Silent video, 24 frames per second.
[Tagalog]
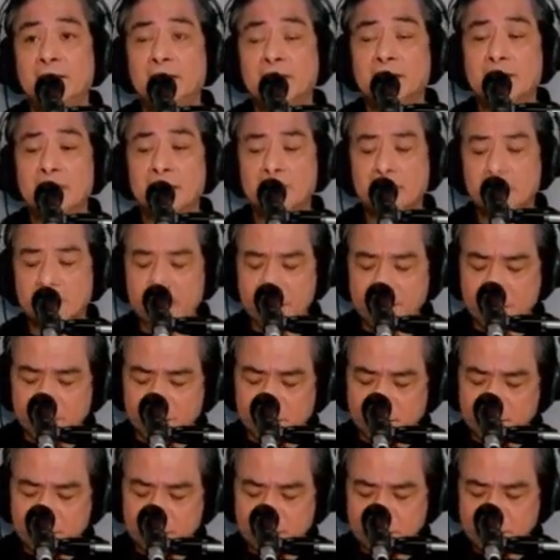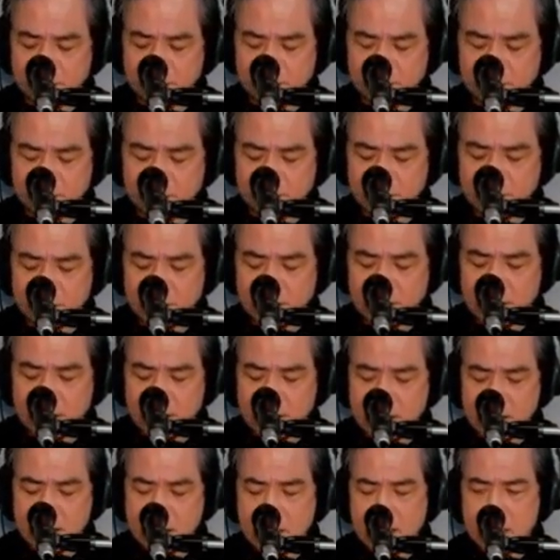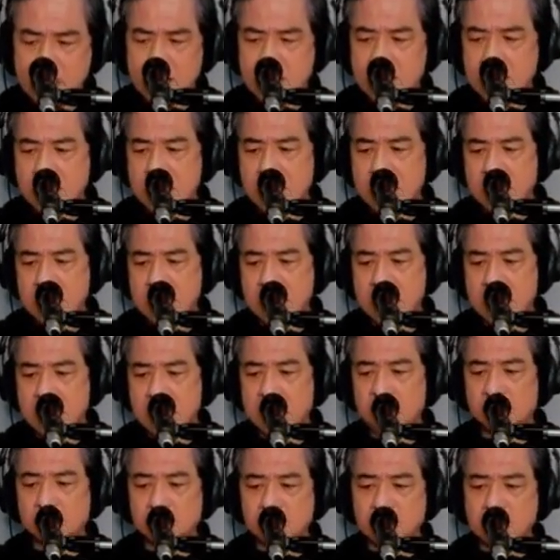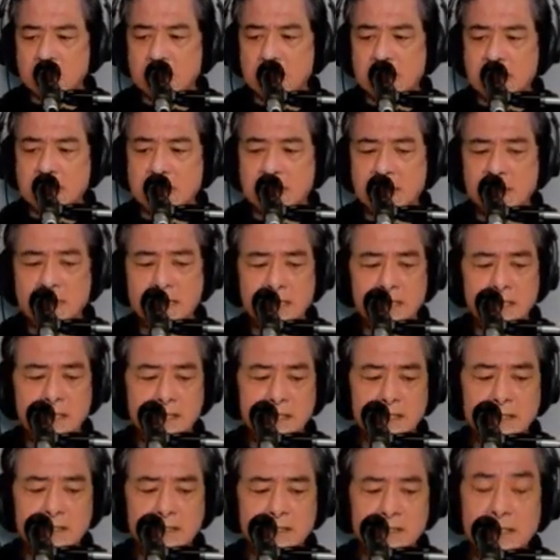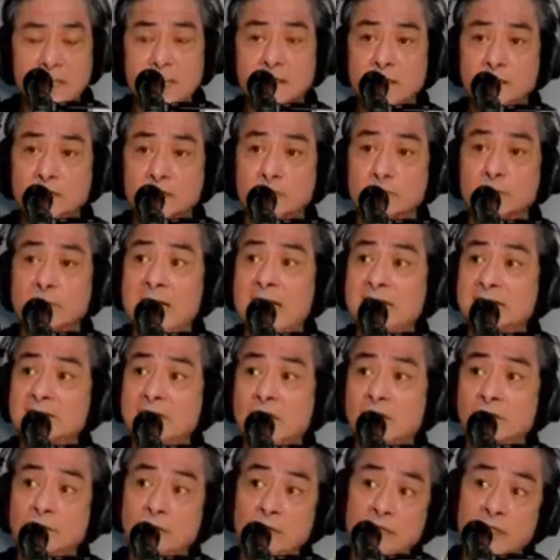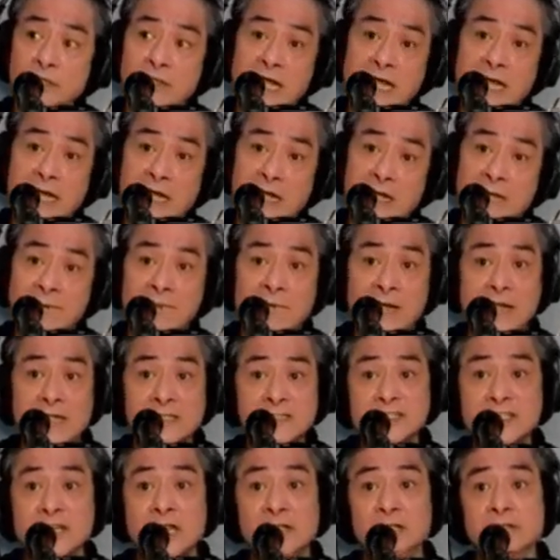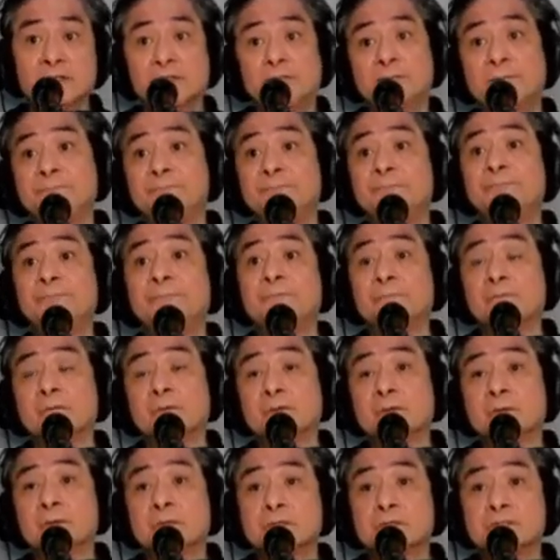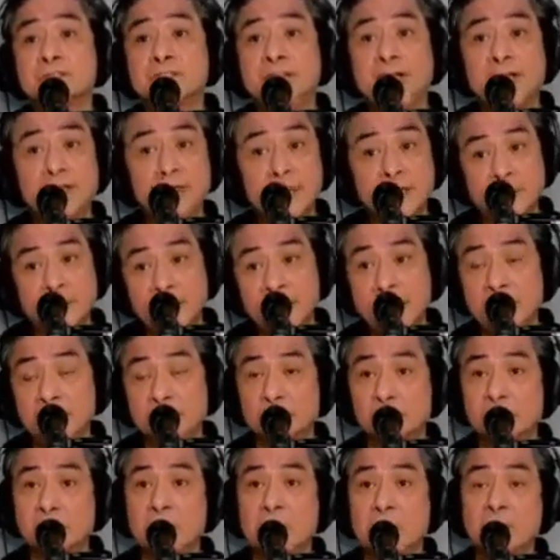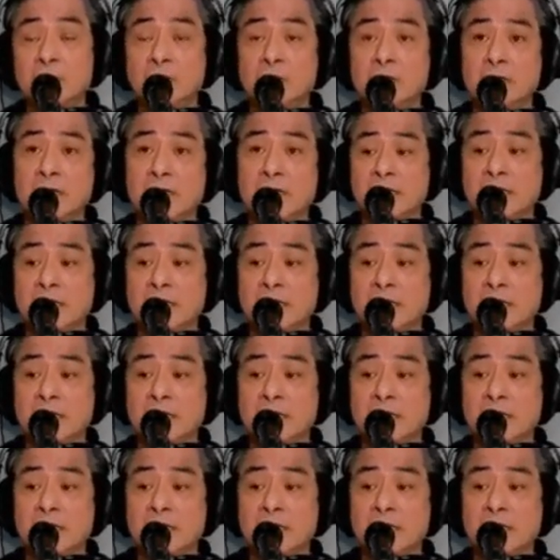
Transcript: Ngayon, ah, ito na nga nagtumatahol na ang martial law. Si Enrile tumahol na.